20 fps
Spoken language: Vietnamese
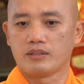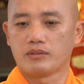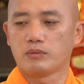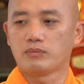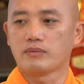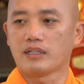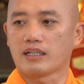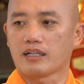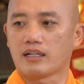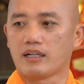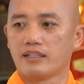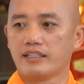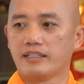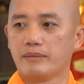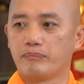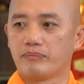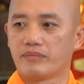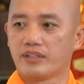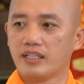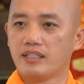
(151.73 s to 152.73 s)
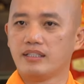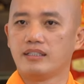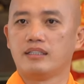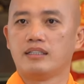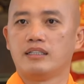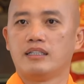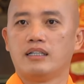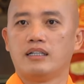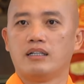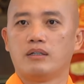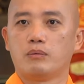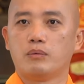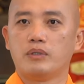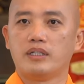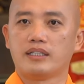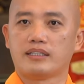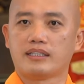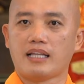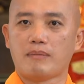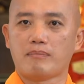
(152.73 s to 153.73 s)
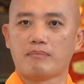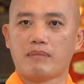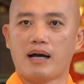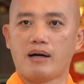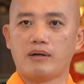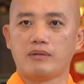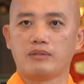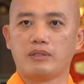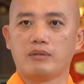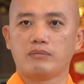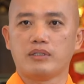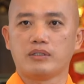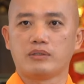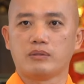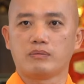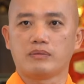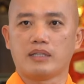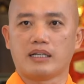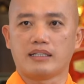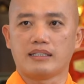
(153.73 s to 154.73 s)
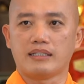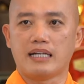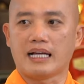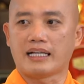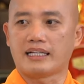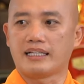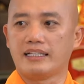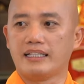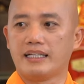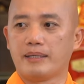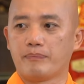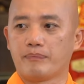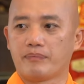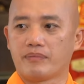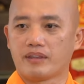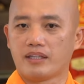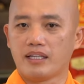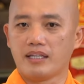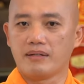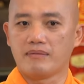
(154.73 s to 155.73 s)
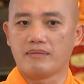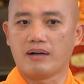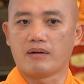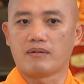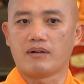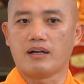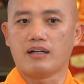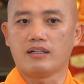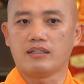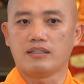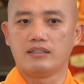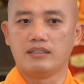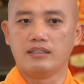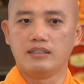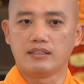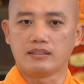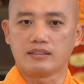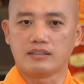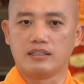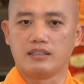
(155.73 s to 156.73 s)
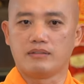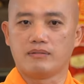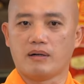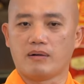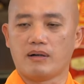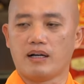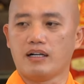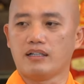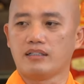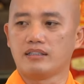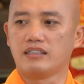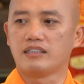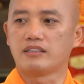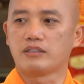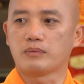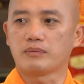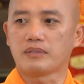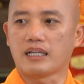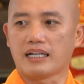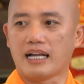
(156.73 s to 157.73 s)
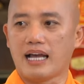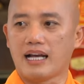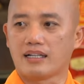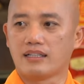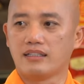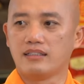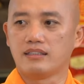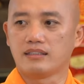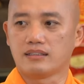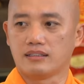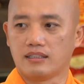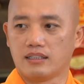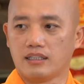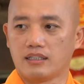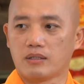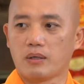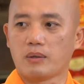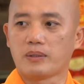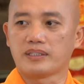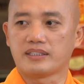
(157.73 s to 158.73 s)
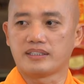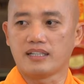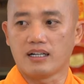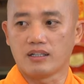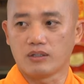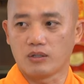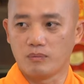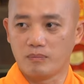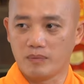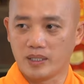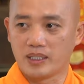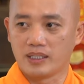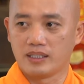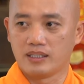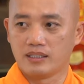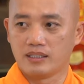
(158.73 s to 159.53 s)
Chúng ta có niềm tin. Quy Tam Bảo giống như chúng ta đặt cái niềm tin vào đó, nương tựa vào đó, như chúng ta đang nương tựa đến đôi chân của mình.